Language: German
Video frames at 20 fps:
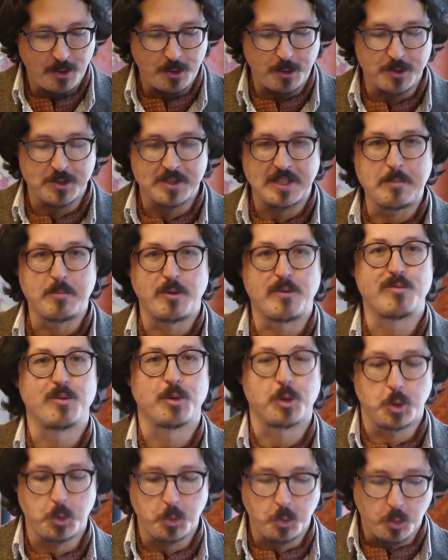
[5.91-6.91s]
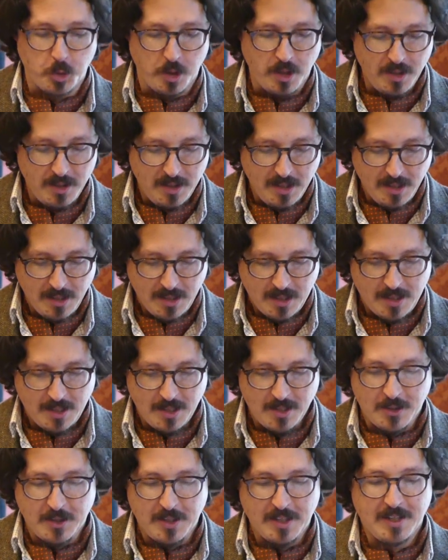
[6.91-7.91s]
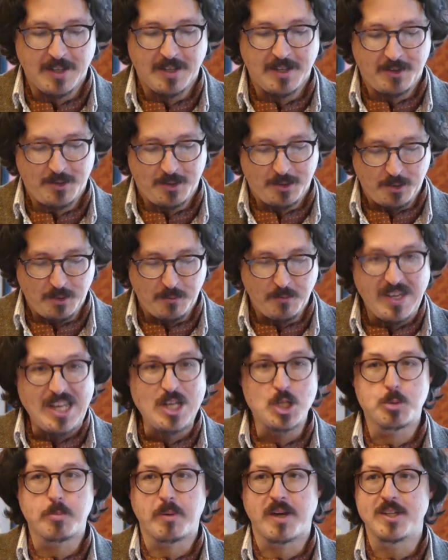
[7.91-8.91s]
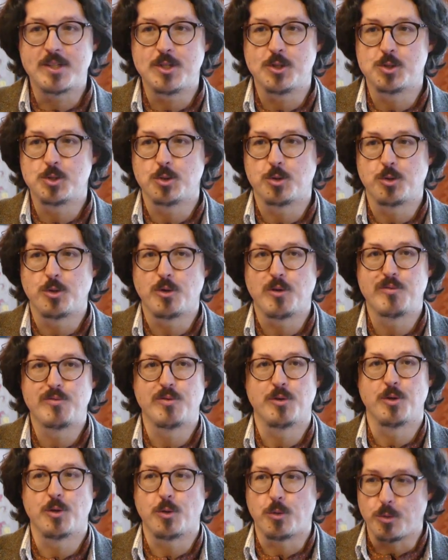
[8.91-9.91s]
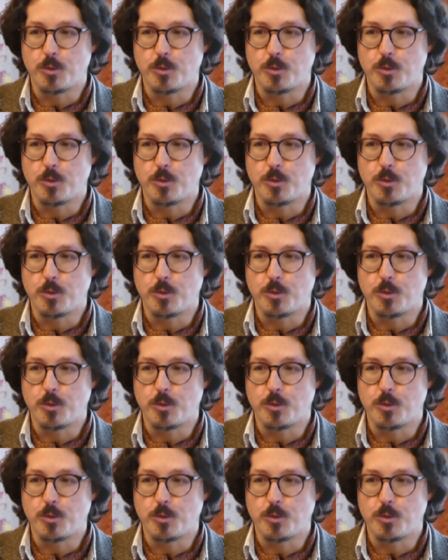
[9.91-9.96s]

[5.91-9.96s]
Auch es ist immer ein Vergnügen, hier in äh, Wien sprechen zu dürfen.